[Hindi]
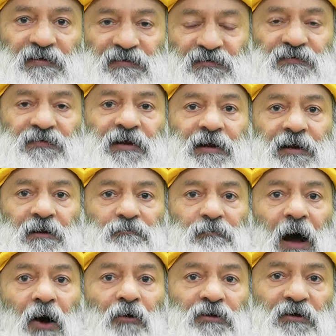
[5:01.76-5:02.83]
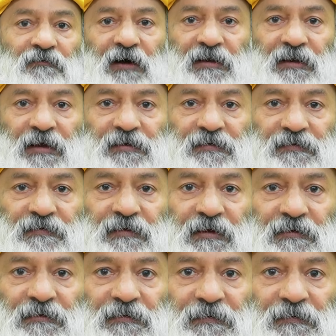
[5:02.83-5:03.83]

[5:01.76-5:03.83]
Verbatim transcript: स्त्रीण भावना वाला हिस्सा